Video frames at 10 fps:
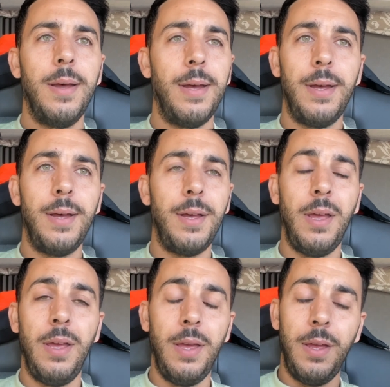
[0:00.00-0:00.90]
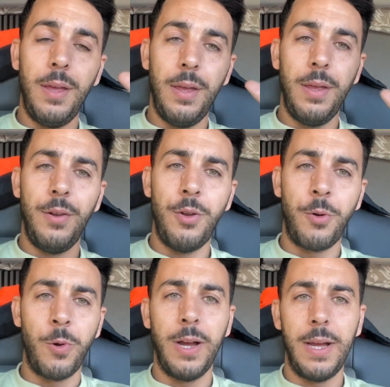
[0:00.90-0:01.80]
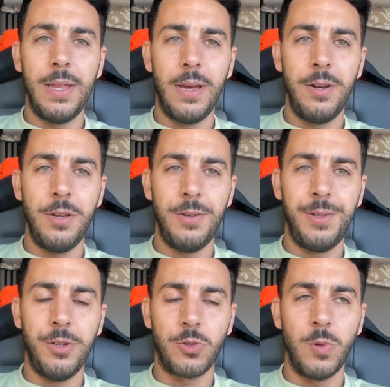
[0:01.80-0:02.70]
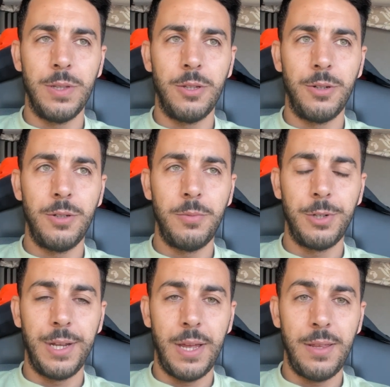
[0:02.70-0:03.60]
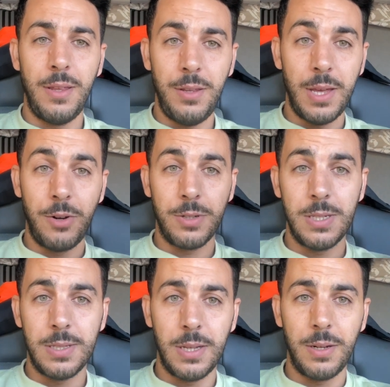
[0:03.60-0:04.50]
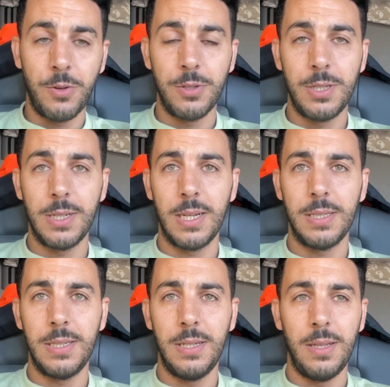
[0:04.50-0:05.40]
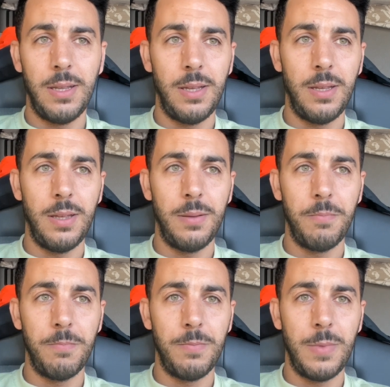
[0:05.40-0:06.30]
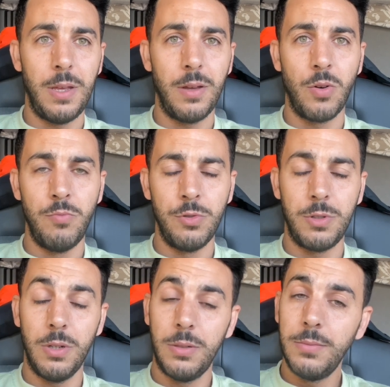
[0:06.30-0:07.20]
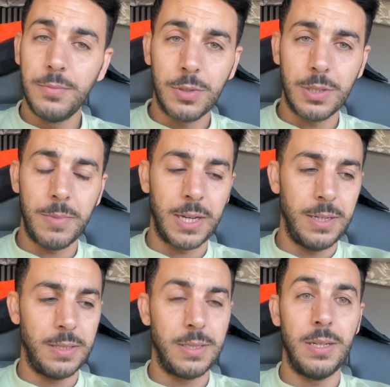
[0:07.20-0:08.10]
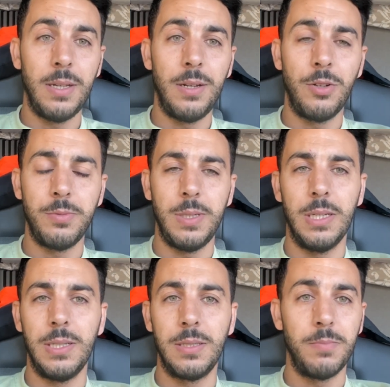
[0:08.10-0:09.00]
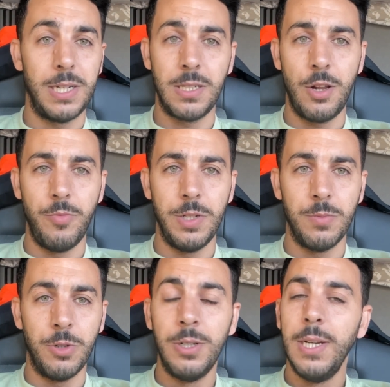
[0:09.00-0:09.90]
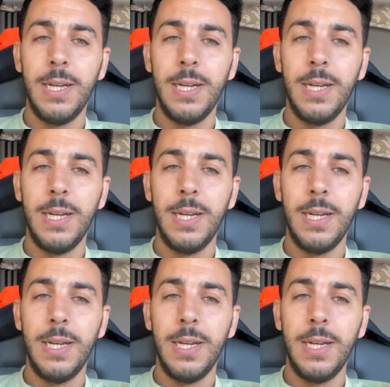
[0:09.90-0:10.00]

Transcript: Eh, y Noruega ya ni, os cuento, ¿no? Porque allí ya no existen coches casi eh, de combustión. Pues imagínense los billetes, más de lo mismo.